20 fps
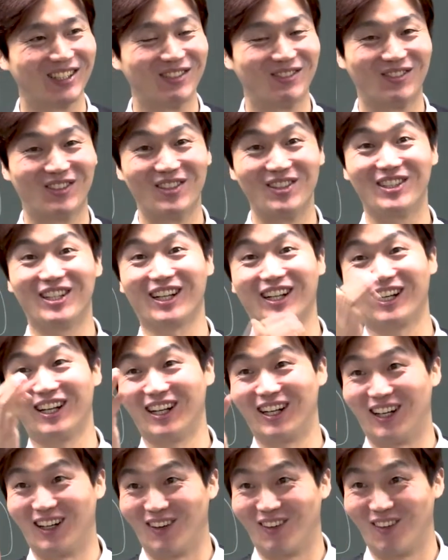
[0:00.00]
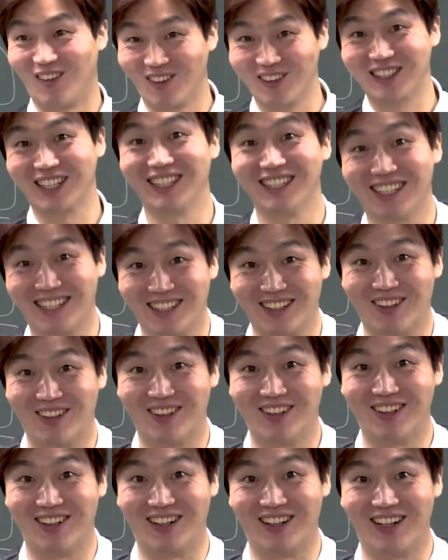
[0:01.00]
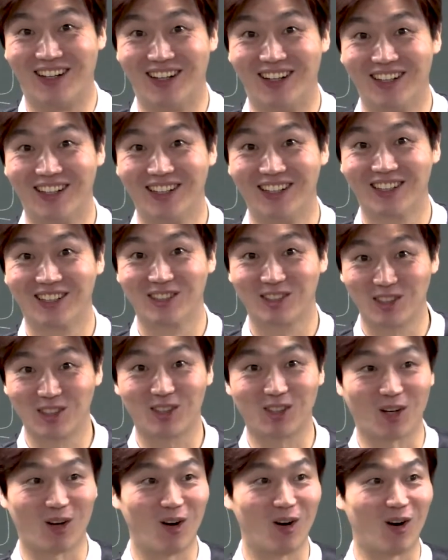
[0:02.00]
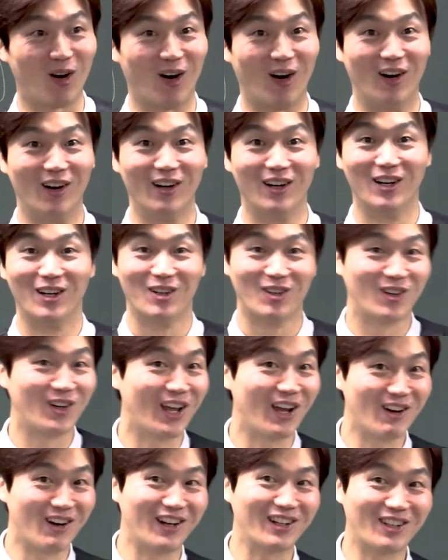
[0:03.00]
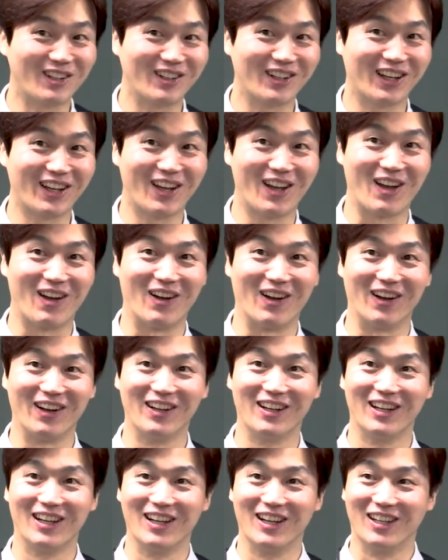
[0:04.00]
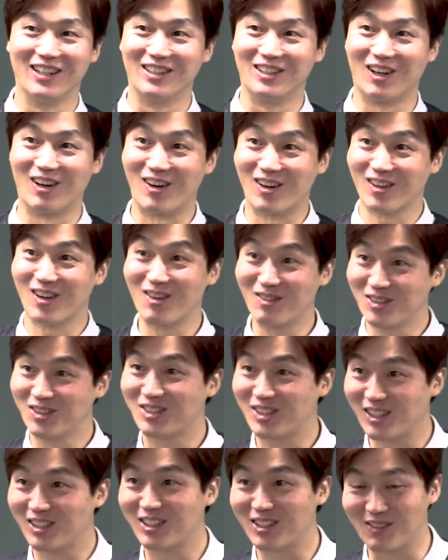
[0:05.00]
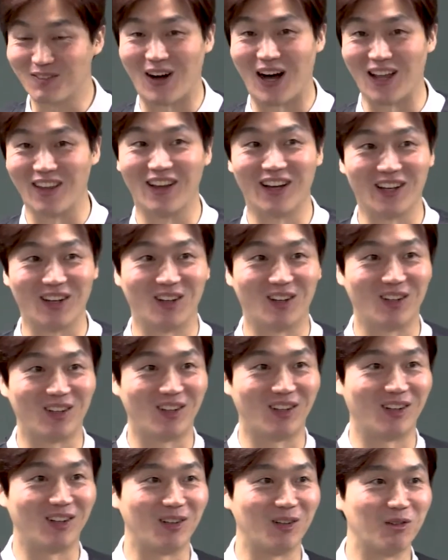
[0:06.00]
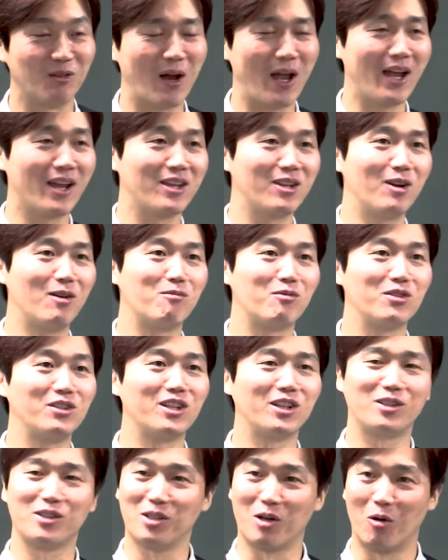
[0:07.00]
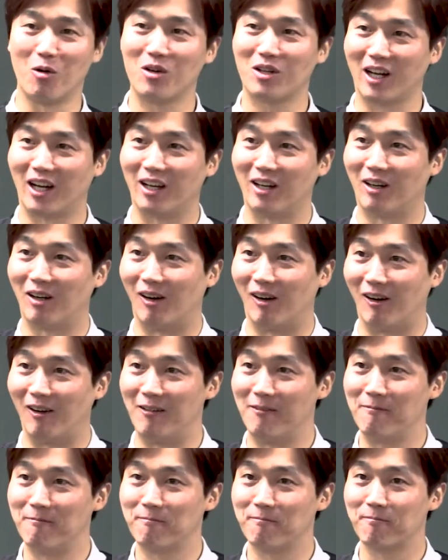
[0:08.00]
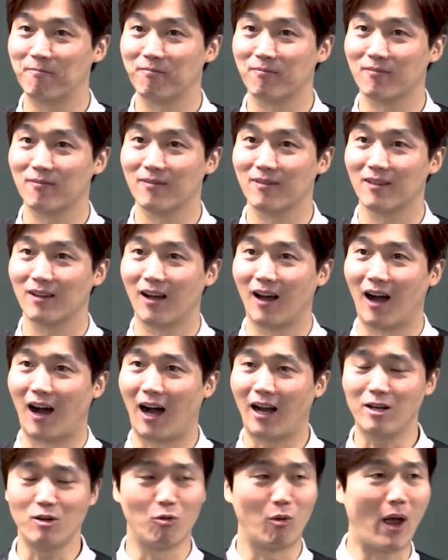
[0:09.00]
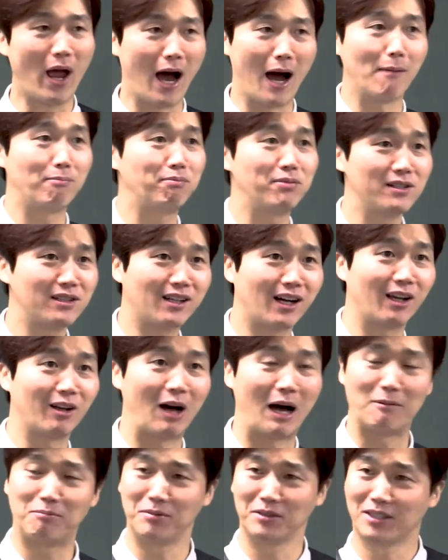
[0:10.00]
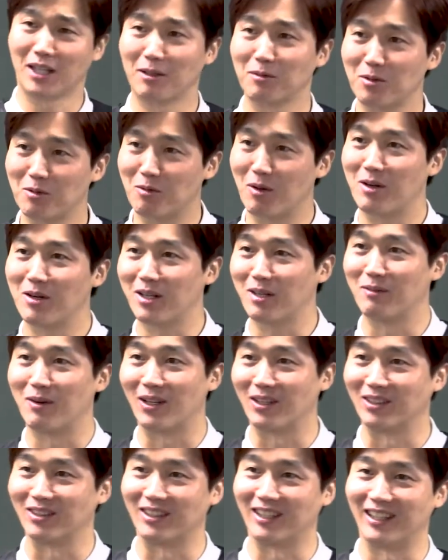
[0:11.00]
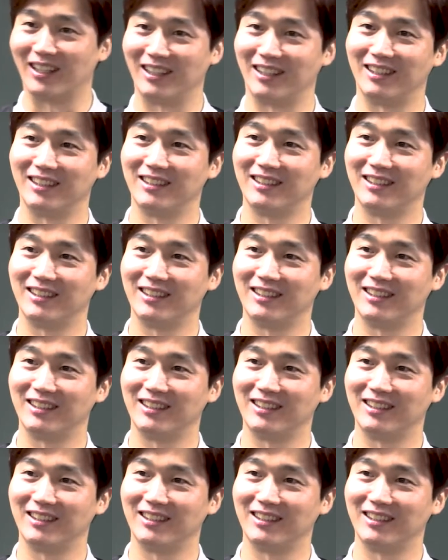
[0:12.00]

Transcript: 문제가 오잖아요 그쵸 우리의 환경에 여러 문제들이 많아요. 왜 이런 문제들이 올까요? 아니 왜 아플까요? 아픈 사람들 왜 이렇게 많을까요?